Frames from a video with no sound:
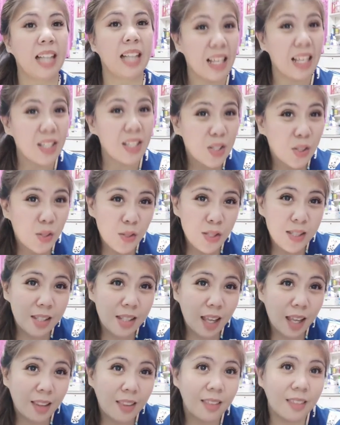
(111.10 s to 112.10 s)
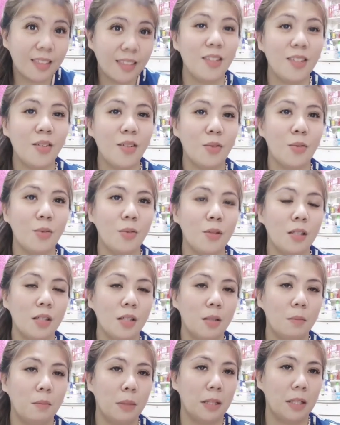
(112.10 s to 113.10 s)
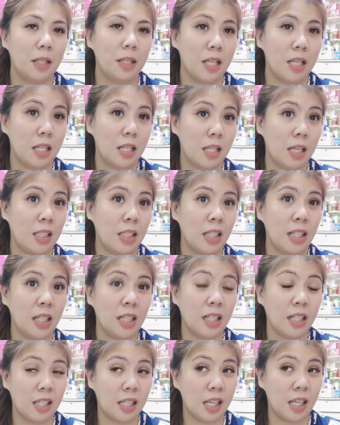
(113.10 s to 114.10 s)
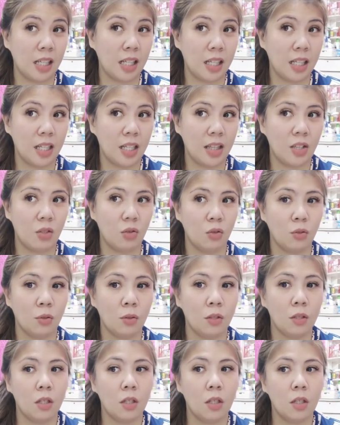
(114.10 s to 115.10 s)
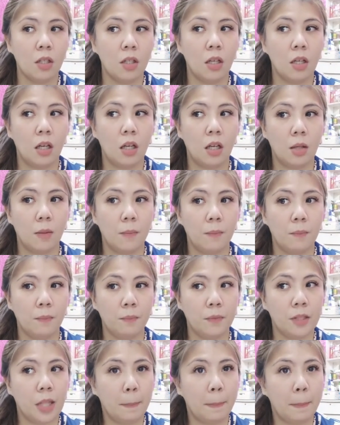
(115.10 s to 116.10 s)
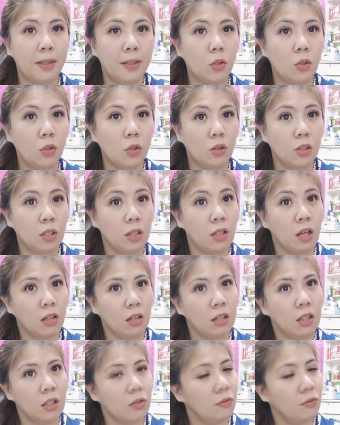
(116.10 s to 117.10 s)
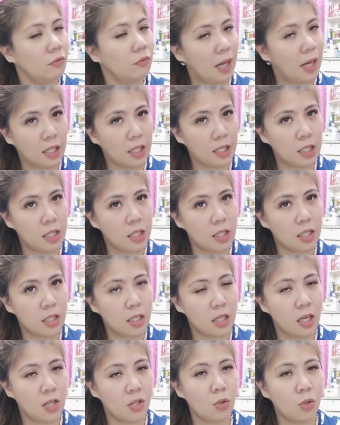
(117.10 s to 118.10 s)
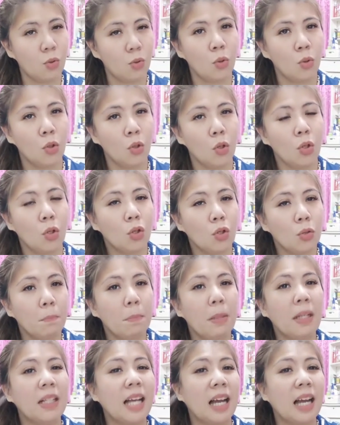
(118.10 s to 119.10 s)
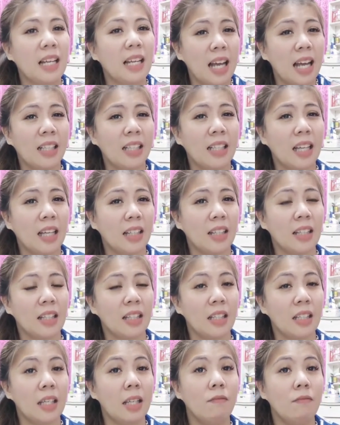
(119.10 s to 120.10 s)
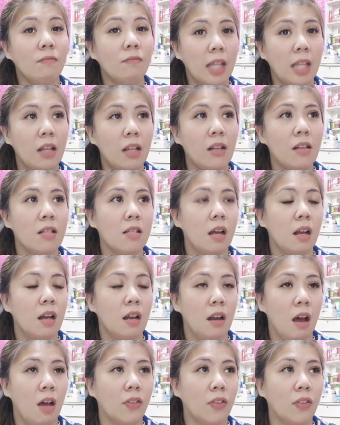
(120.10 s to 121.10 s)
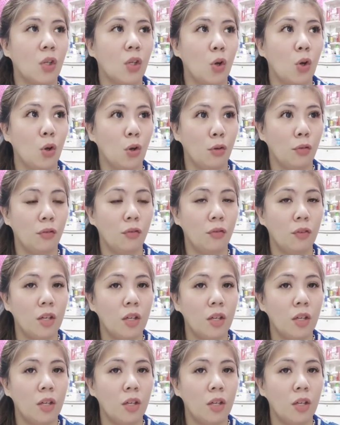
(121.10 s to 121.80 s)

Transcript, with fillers: gastos din, you know, pag isa sa kanila nagkasakit, yung um, dapat on the dot din yung vaccines nila. So, yung pag-aalaga din entails a lot of